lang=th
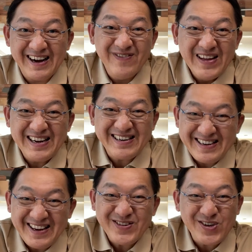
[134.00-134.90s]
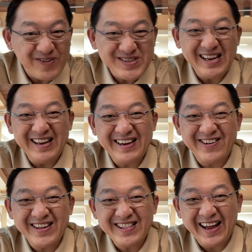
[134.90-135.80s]
ครับดังนั้นที่เราชอบซีรีส์
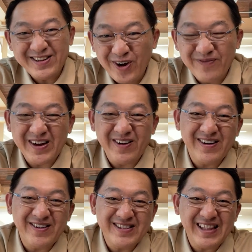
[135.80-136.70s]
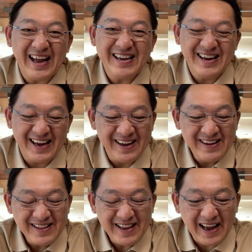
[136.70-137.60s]
เกาหลีใต้ชอบนักร้องเกาหลีใต้นี่นะฮะ
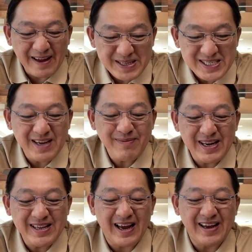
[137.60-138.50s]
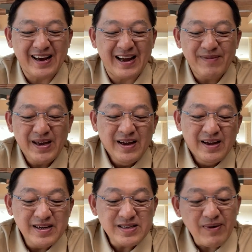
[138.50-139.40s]
แต่กลายเป็นจีนแผ่นดินใหญ่นะครับ
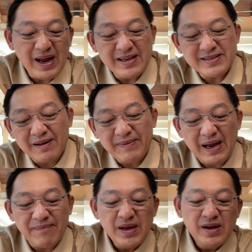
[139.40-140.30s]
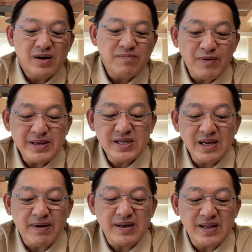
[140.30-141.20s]
เนื่องจากว่าอะไรทราบไหมครับก็เพราะว่าจี
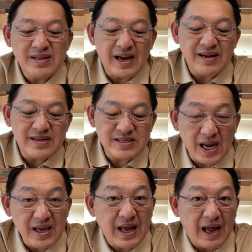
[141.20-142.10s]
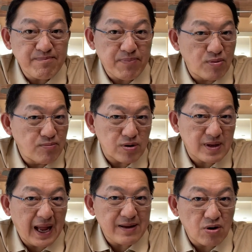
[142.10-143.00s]
นแผ่นดินใหญ่เนี่ยใช้การโปรโมท
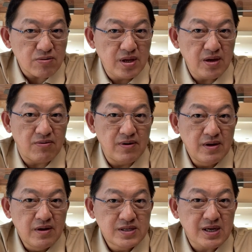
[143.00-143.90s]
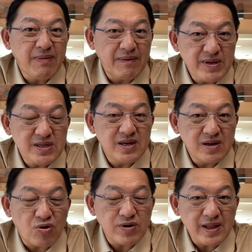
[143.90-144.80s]
การท่องเที่ยวสำหรับที่จะดึ
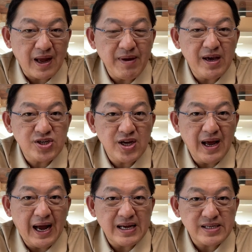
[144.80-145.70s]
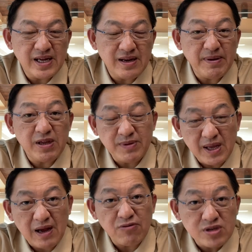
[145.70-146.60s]
งคนในแถบเอเชีย และอาเซียนไปเที่ยวประ
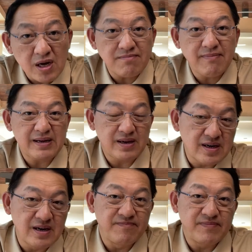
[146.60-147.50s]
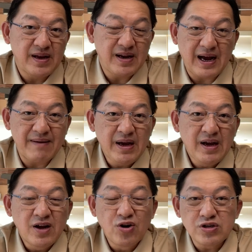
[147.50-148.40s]
เทศเขาเยอะมากยิ่งขึ้นนะครับ
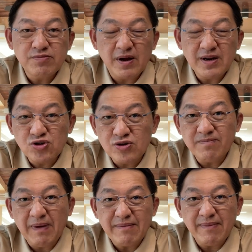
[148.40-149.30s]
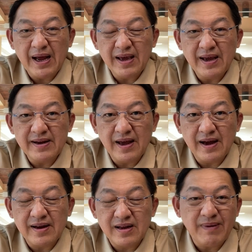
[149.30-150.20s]
โดยเฉพาะในช่วงที่ผ่านมาเองเนี่
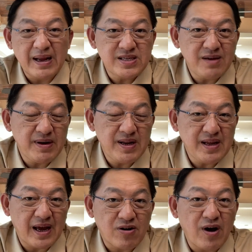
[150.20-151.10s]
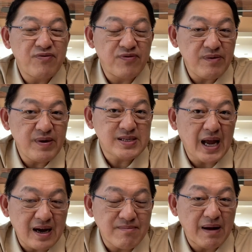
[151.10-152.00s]
ยรัฐบาลจีนแผ่นดินใหญ่ก็ให้ฟรีวี
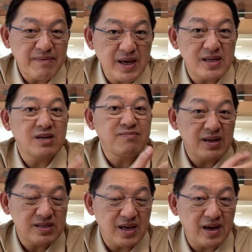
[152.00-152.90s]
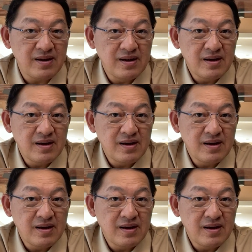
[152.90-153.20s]
ซ่ากับบางประเทศเช่นมาเลเซีย